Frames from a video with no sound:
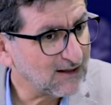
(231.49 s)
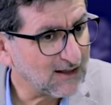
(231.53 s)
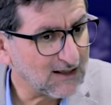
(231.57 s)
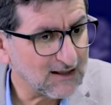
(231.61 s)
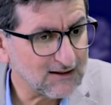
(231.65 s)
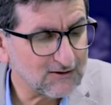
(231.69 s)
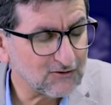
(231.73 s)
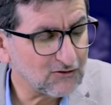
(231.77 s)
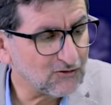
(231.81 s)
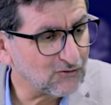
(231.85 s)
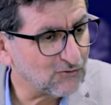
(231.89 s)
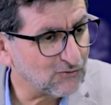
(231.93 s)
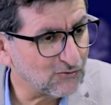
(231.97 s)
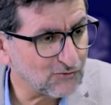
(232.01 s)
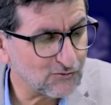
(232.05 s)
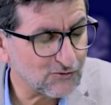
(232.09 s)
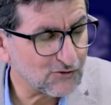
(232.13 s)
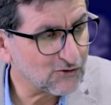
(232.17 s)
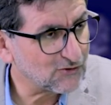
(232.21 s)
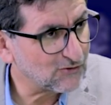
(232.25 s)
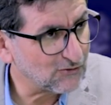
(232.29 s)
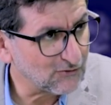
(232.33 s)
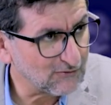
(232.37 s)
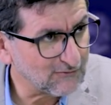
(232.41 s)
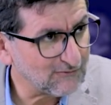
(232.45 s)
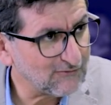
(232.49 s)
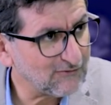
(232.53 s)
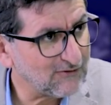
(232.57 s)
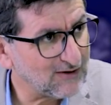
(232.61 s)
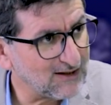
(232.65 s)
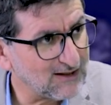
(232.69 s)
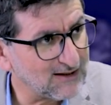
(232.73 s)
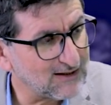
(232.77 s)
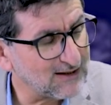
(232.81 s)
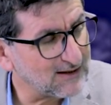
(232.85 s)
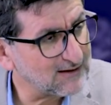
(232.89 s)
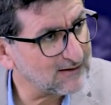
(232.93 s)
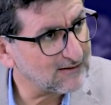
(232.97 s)
قد
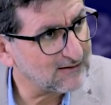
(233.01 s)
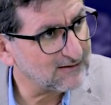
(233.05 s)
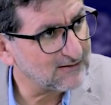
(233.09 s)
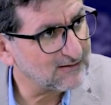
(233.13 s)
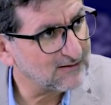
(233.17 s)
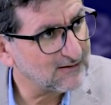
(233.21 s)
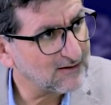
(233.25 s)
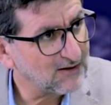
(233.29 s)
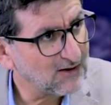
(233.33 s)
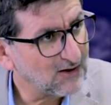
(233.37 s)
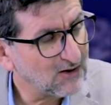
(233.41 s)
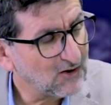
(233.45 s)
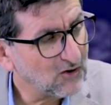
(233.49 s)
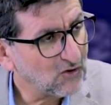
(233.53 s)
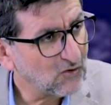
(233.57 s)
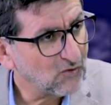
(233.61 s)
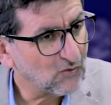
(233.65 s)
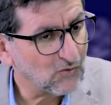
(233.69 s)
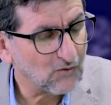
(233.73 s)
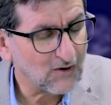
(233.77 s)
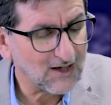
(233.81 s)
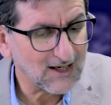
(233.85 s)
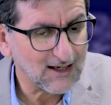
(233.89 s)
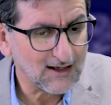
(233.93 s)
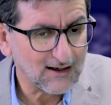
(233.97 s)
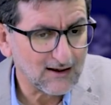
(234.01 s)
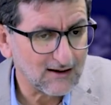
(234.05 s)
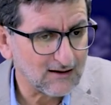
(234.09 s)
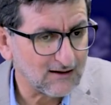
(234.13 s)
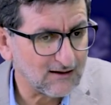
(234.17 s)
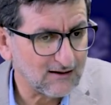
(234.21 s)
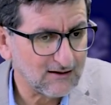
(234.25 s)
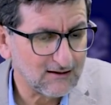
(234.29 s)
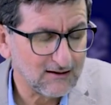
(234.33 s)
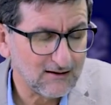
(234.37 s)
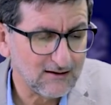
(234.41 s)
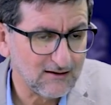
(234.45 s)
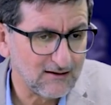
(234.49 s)
استنفذت
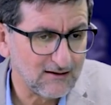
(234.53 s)
وكانت